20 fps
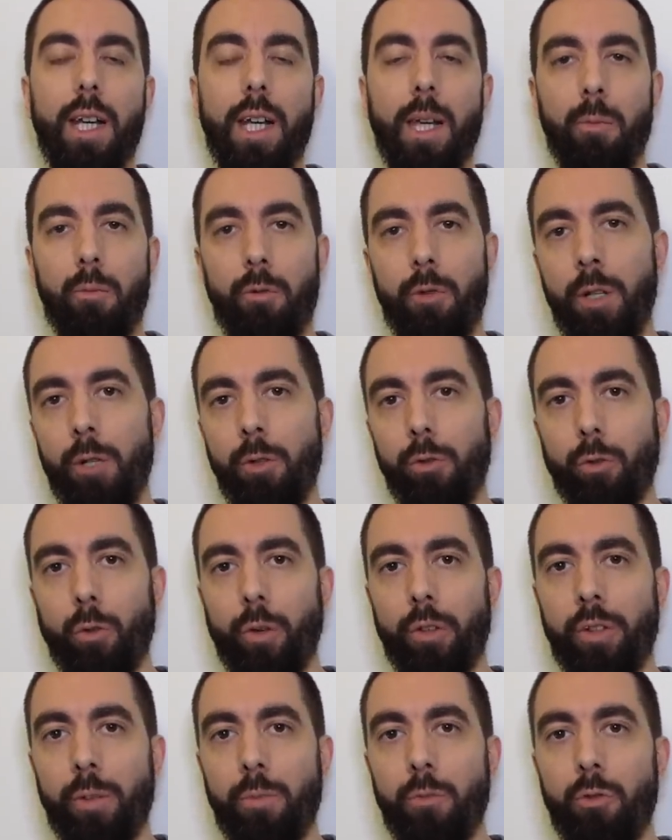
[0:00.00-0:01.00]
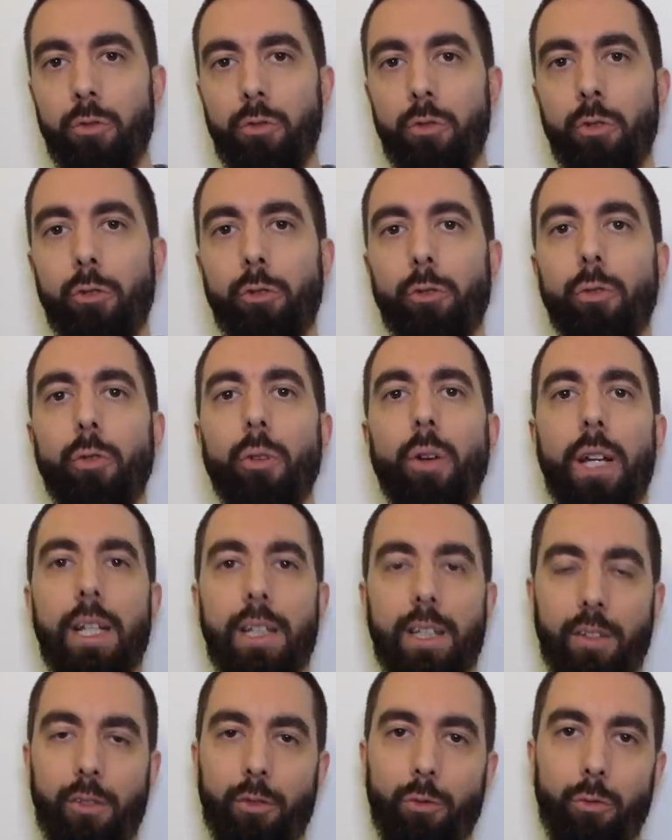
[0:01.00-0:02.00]
et puis le troisième module sur
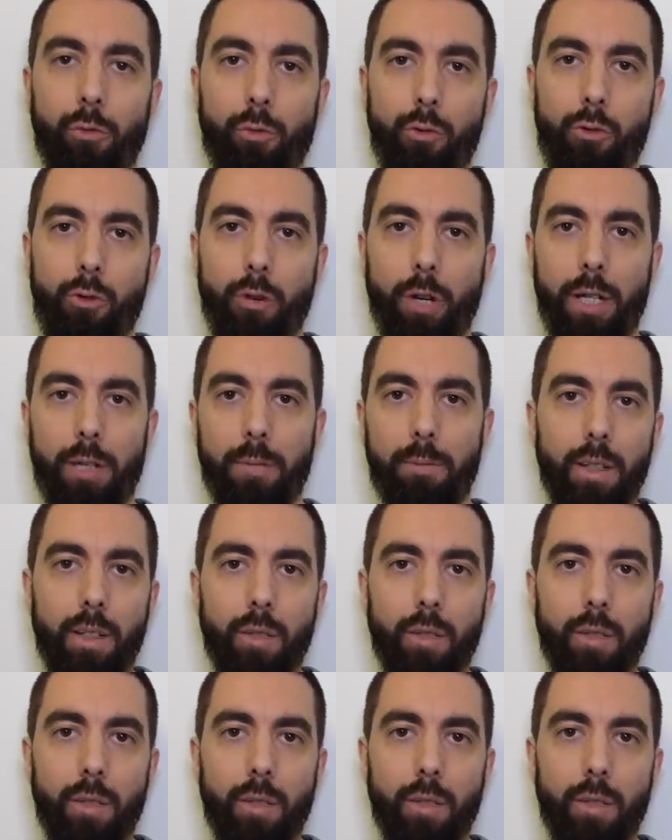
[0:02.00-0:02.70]
les questions du jury.